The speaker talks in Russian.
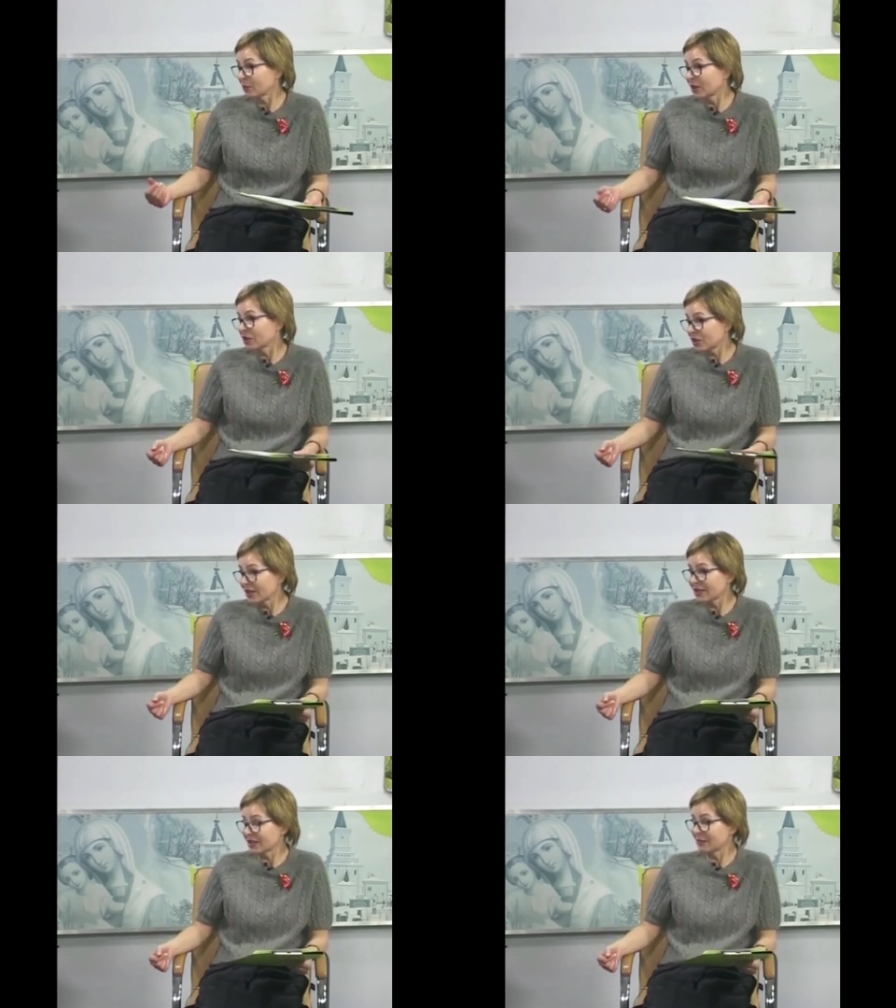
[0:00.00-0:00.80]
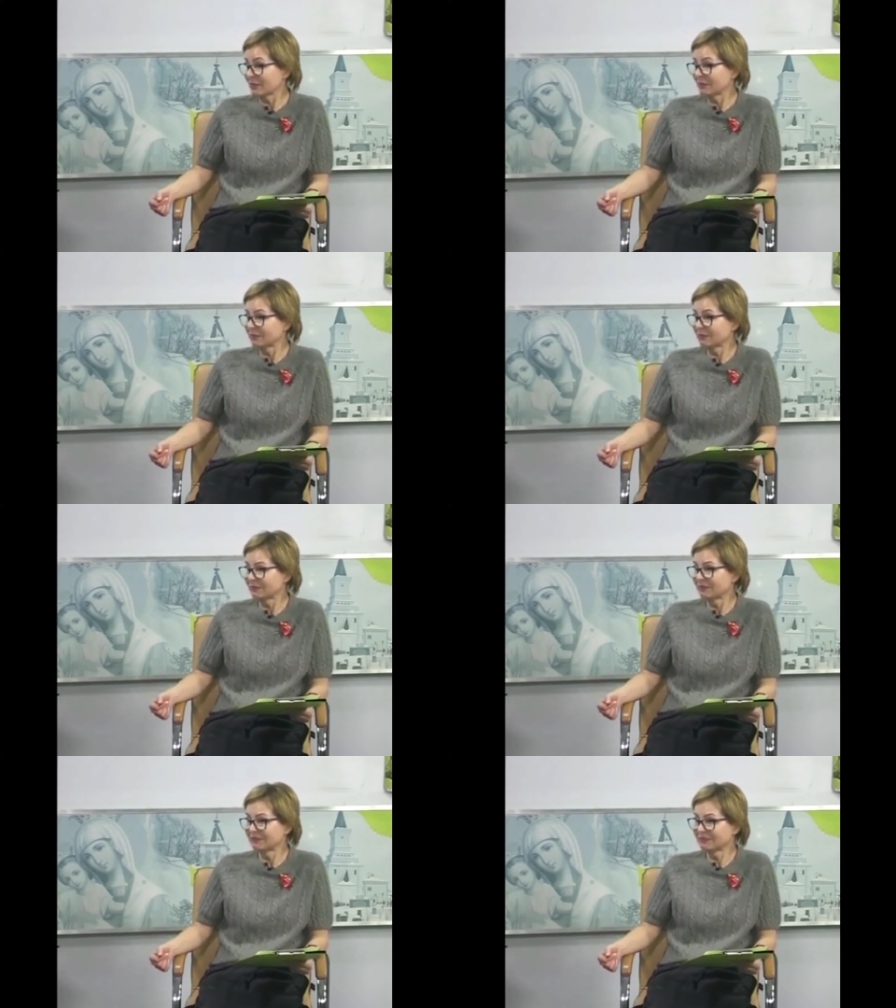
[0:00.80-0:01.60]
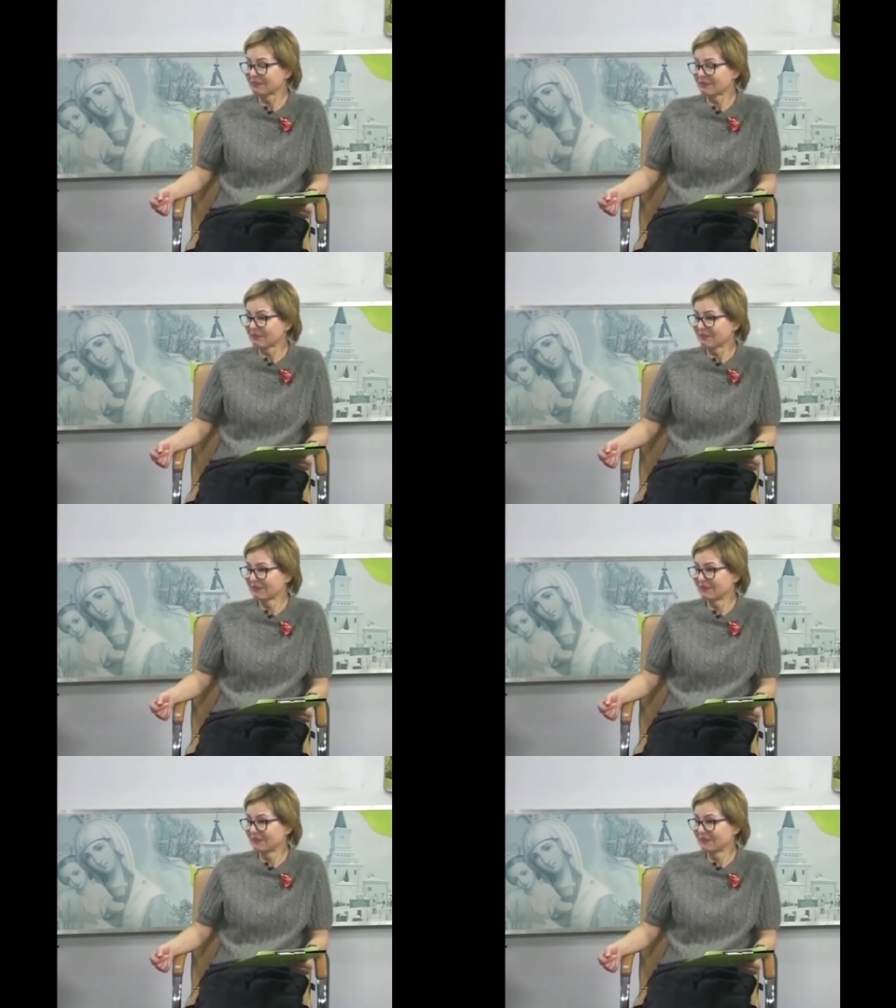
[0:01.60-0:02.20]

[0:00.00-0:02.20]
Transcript: Кронштадтским. Да, ведь он